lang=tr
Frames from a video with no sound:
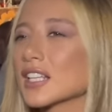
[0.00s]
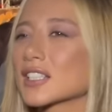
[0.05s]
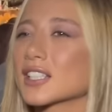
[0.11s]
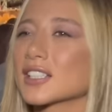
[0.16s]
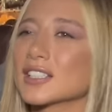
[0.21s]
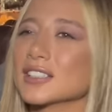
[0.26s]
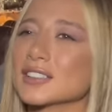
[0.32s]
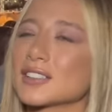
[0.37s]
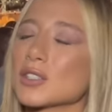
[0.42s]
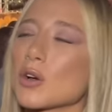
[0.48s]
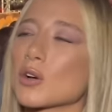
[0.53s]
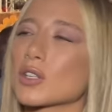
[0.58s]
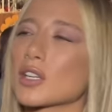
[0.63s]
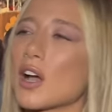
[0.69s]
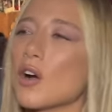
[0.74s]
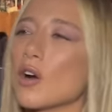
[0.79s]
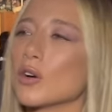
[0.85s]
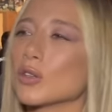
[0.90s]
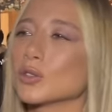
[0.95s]
sıkıntı yok
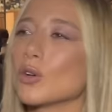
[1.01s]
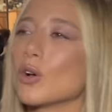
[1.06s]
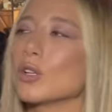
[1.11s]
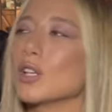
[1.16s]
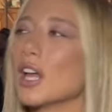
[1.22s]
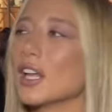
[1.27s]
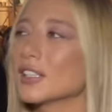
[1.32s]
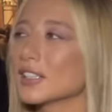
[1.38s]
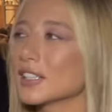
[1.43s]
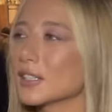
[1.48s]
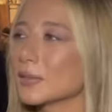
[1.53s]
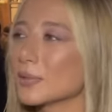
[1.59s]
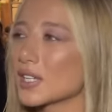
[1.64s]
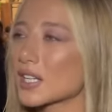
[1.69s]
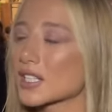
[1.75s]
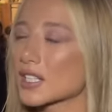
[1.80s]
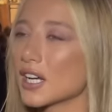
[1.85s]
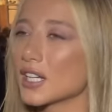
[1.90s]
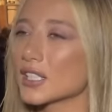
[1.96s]
ya orada olanlara
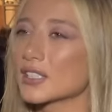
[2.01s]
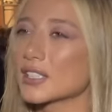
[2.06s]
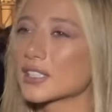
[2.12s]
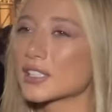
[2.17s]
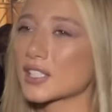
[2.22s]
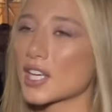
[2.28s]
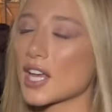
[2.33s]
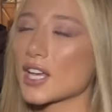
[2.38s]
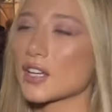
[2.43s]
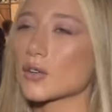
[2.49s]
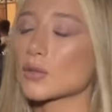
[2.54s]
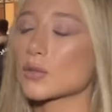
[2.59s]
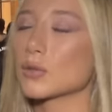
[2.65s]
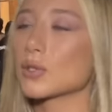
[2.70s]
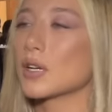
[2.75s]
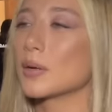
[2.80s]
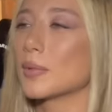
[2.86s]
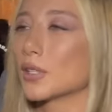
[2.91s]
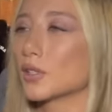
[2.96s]
biraz artık şey
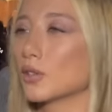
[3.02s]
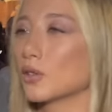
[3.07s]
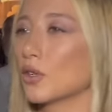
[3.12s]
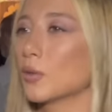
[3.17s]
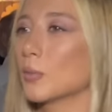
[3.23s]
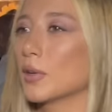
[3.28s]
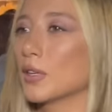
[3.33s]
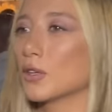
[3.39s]
gözüyle bakıyorum.